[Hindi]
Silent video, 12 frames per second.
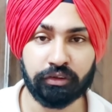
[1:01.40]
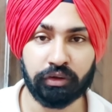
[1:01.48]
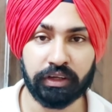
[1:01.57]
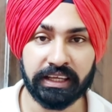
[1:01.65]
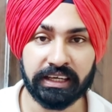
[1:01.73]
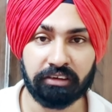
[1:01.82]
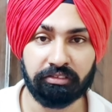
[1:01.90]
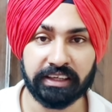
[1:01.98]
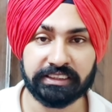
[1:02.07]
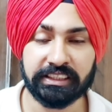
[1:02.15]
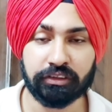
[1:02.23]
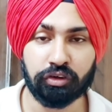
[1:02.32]
को लेकर
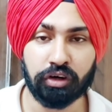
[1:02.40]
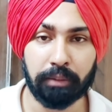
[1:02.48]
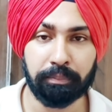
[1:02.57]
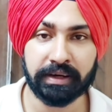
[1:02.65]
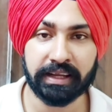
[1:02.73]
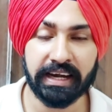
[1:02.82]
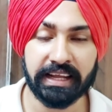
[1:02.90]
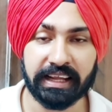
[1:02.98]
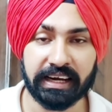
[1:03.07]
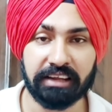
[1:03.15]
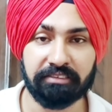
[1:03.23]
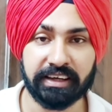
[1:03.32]
वैक्सीन को अपग्रेड
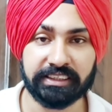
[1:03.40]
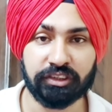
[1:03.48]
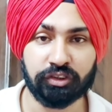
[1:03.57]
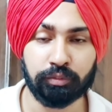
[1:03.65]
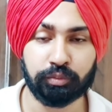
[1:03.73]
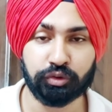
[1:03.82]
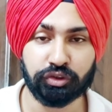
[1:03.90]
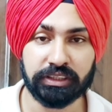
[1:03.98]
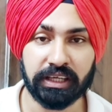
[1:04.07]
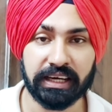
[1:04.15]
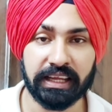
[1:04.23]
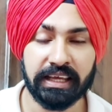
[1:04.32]
करना है वैक्सीन को
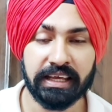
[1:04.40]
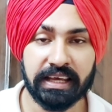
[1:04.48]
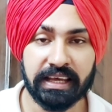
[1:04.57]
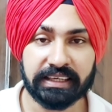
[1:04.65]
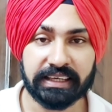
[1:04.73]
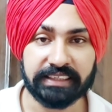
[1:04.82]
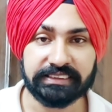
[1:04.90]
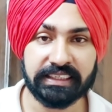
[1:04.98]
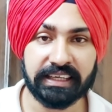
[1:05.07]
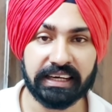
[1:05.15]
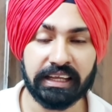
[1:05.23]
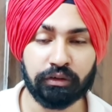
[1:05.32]
बूस्ट करना है
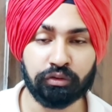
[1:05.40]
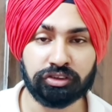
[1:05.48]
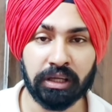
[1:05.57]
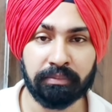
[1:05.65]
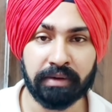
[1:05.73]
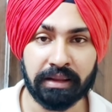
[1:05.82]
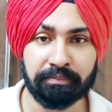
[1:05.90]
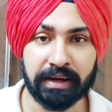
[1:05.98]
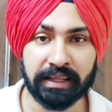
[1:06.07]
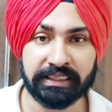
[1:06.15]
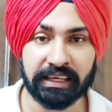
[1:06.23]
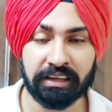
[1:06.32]
कैसे करना है उसके बारे में
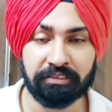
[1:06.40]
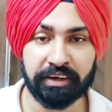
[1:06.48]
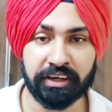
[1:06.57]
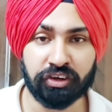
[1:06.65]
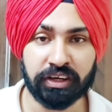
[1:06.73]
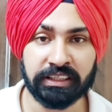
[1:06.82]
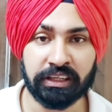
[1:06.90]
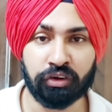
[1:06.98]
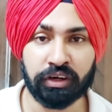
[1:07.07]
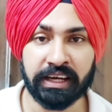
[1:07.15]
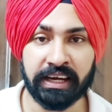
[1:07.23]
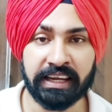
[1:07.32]
बात करेंगे वीडियो के अंदर
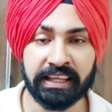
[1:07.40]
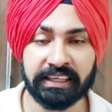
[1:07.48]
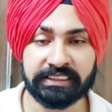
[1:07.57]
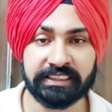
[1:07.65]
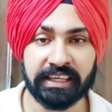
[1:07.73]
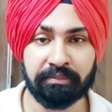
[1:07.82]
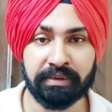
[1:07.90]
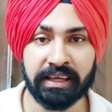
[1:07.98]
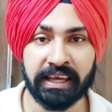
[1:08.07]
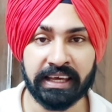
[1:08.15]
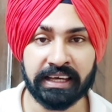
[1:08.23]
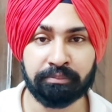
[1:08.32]
और इंडिया से भी
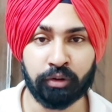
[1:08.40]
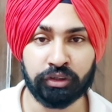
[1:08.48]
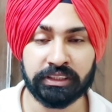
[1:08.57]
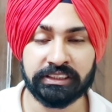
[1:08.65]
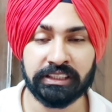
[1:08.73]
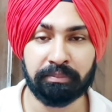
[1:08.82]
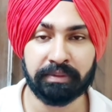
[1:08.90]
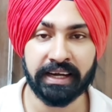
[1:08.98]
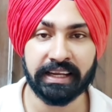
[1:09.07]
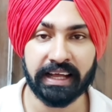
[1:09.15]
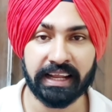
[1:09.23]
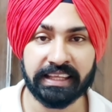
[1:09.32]
एक बहुत अच्छी
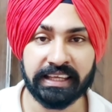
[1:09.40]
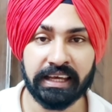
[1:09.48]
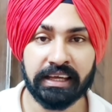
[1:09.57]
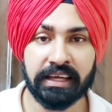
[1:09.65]
अपडेट आ रही है